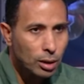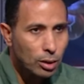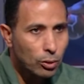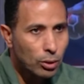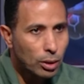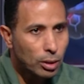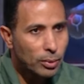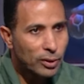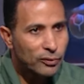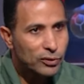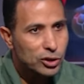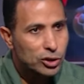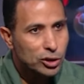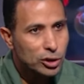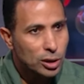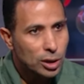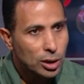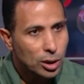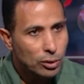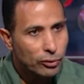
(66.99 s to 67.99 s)
وهيبقى في
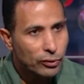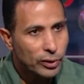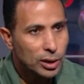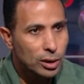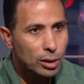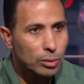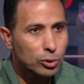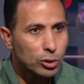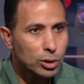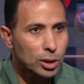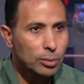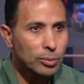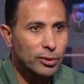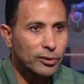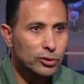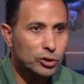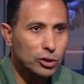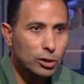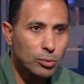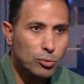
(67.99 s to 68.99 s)
الشناوي فانت ممكن يبقى
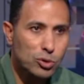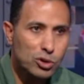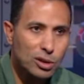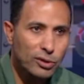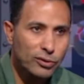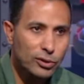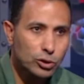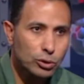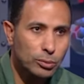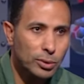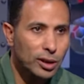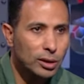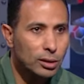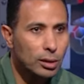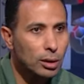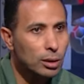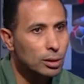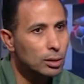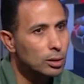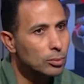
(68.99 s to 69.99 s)
في مصطفى شوبير
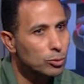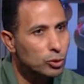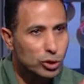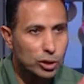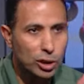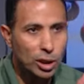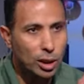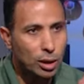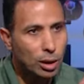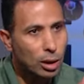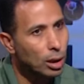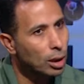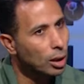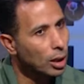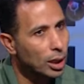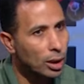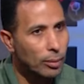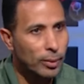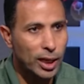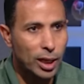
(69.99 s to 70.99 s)
دي مشكله اه
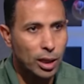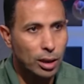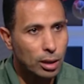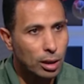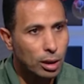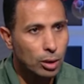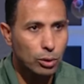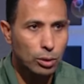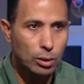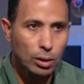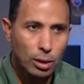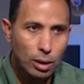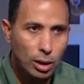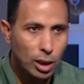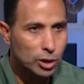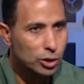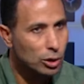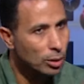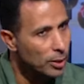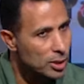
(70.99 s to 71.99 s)
انا معاك اهو
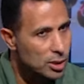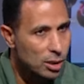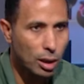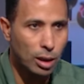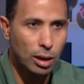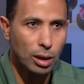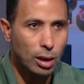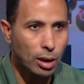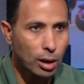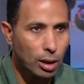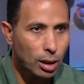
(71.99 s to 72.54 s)
عشان ابقى صريح